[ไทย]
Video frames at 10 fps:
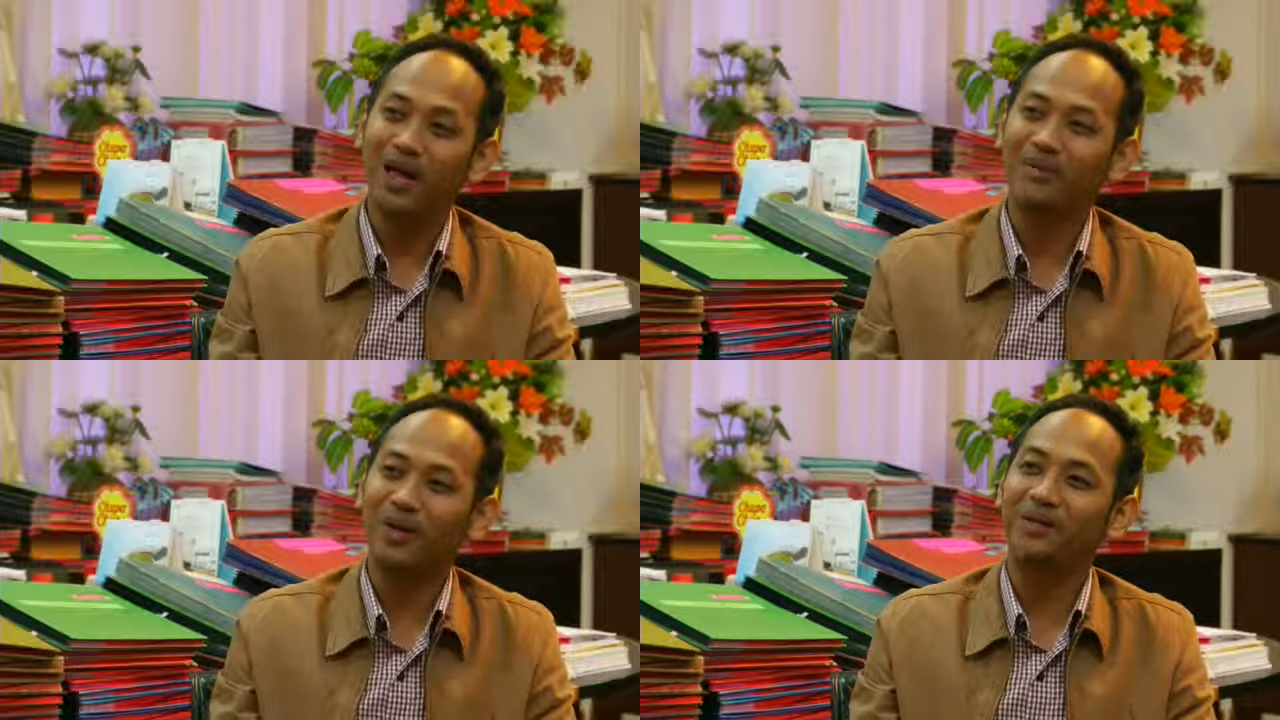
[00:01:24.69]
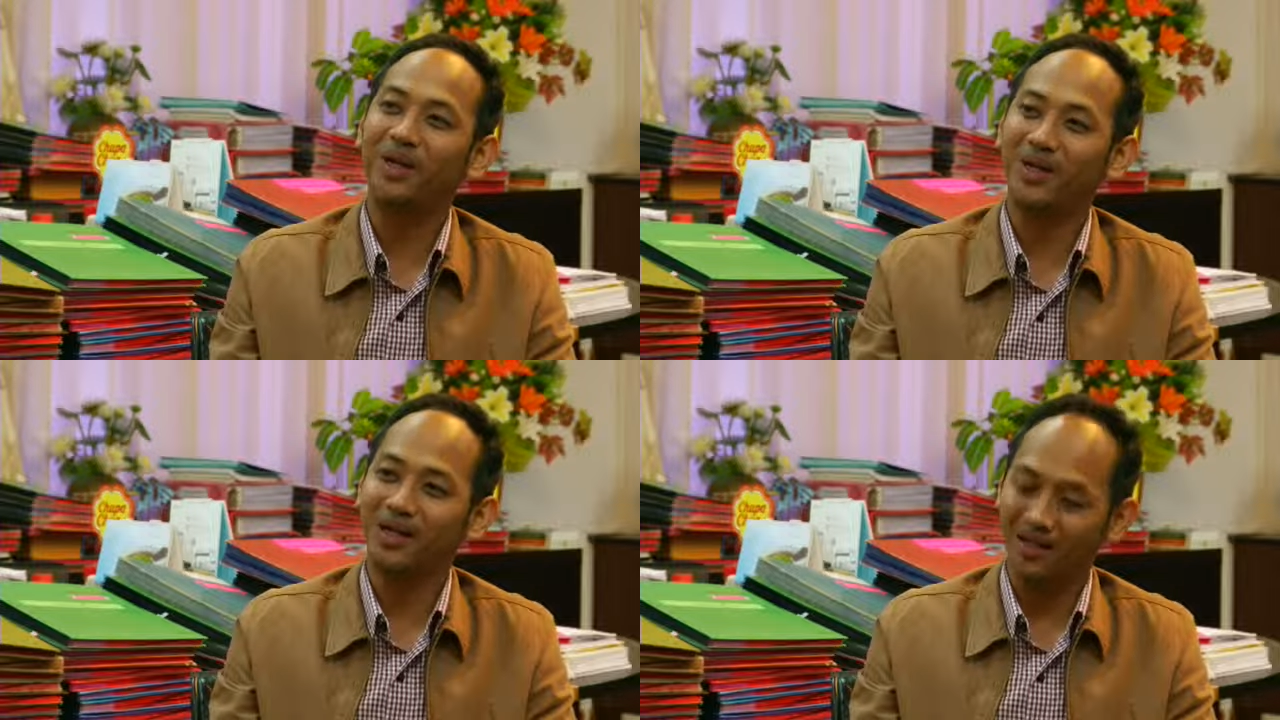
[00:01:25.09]
แต่นาย
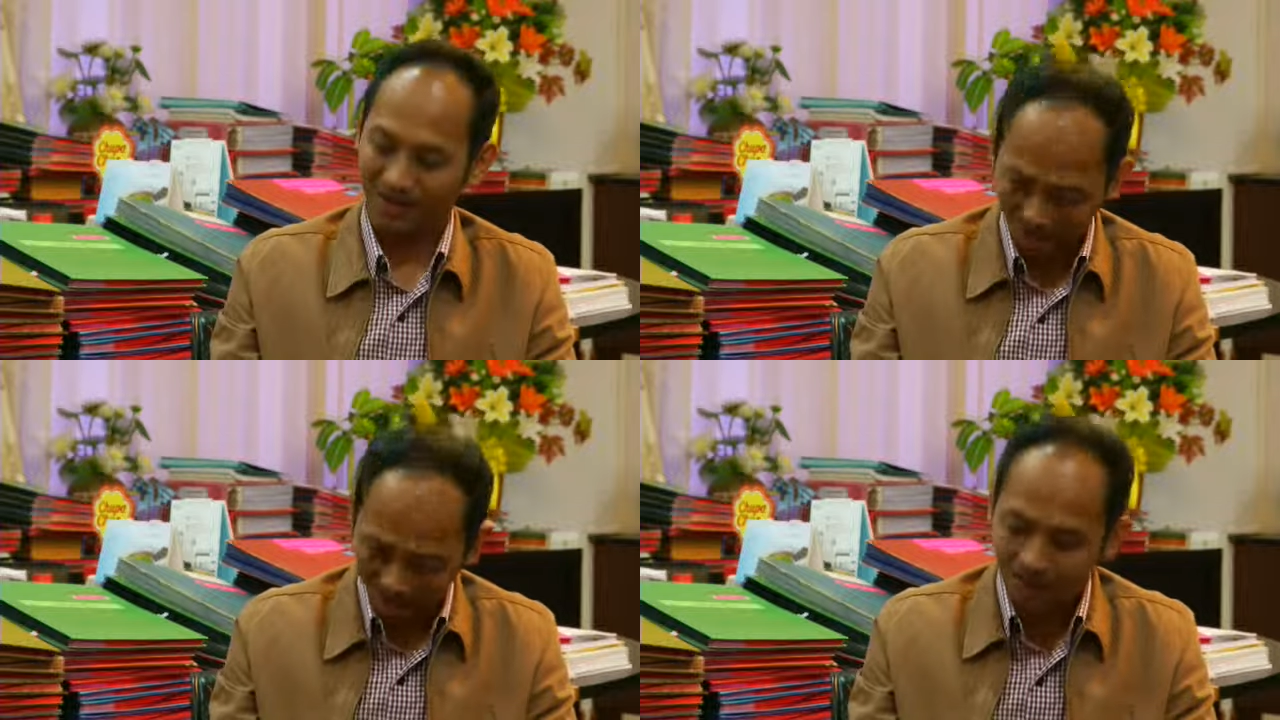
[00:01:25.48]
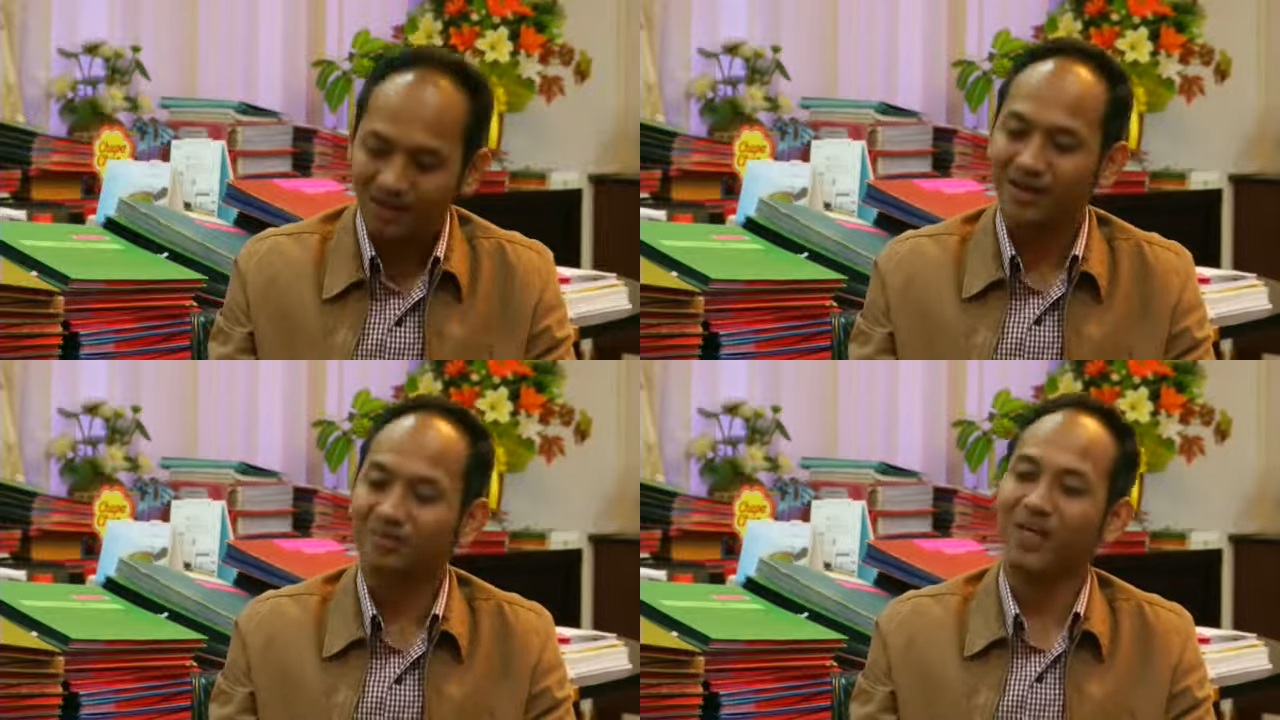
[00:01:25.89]
กเทศมนตรีเมือ
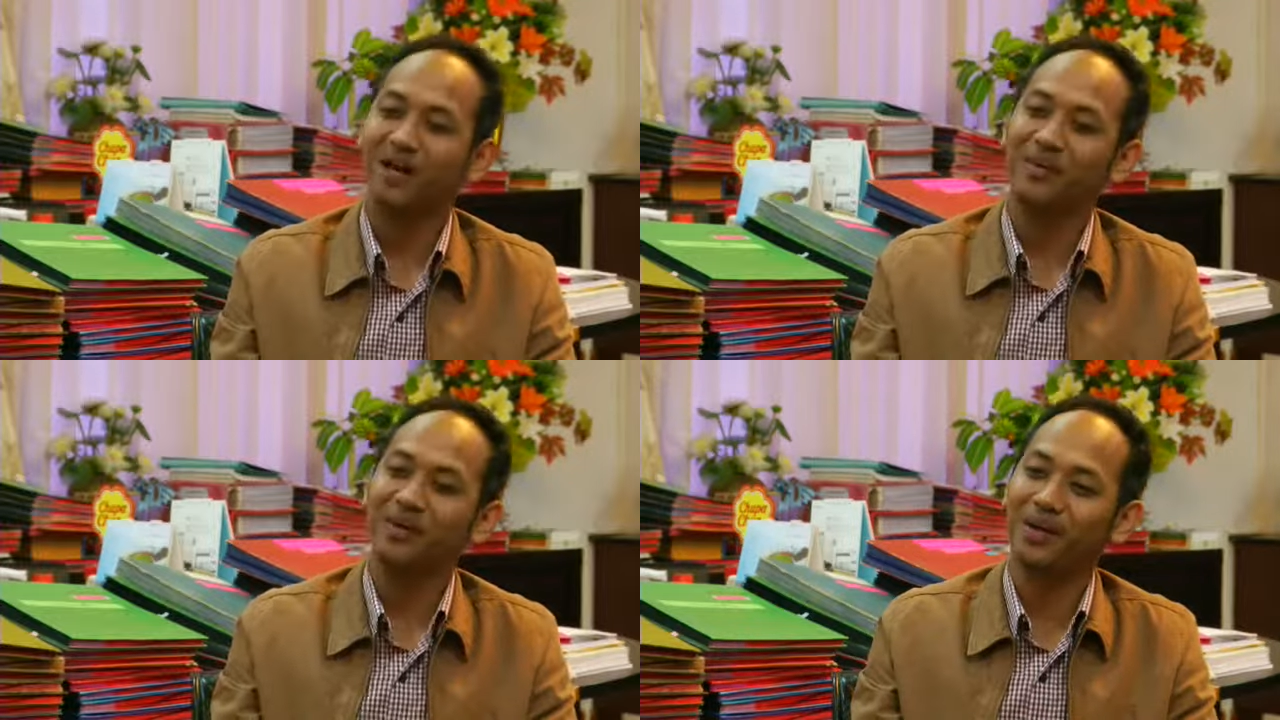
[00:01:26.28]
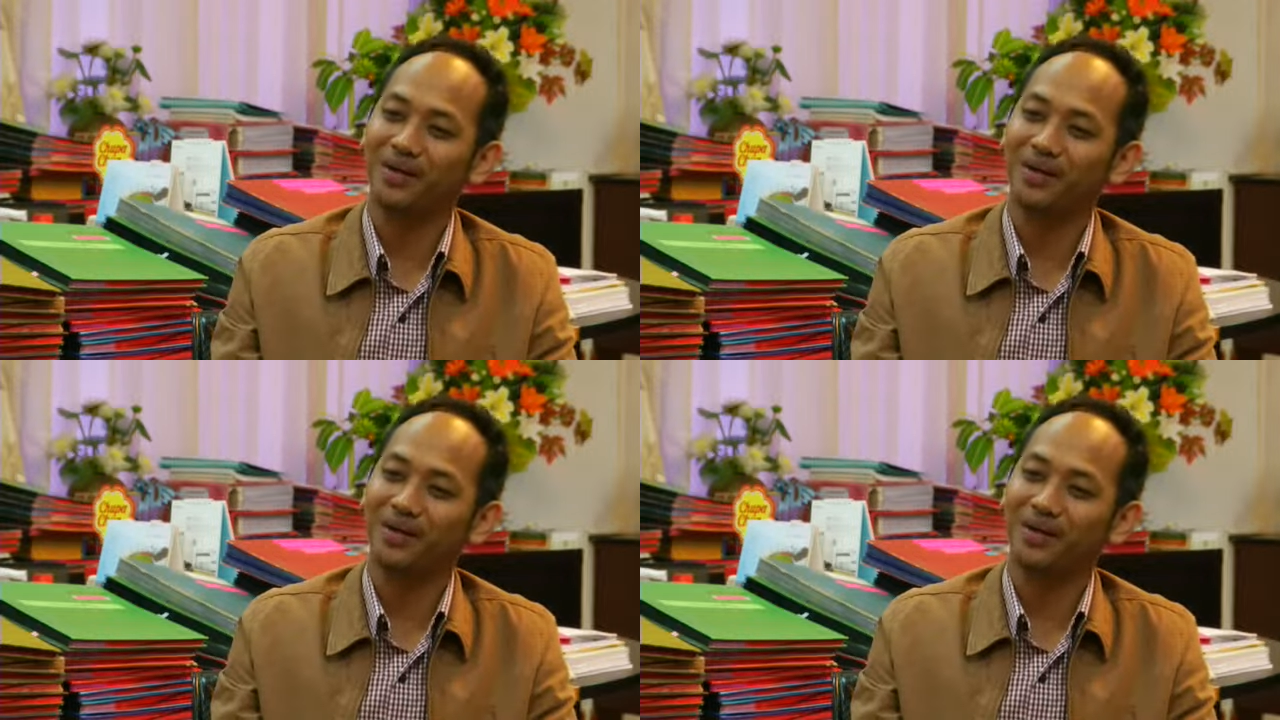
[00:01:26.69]
งลาดสวาย